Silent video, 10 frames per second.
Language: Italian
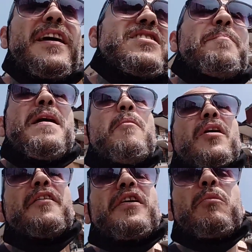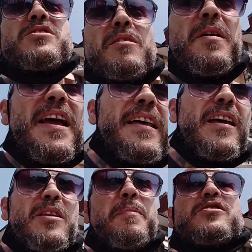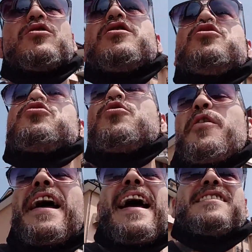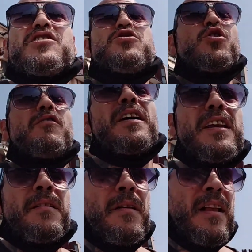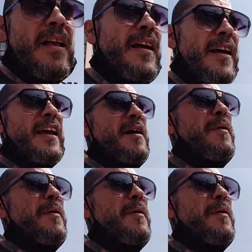e sappiamo che fra queste migliaia di persone ci sono ragazzi giovani che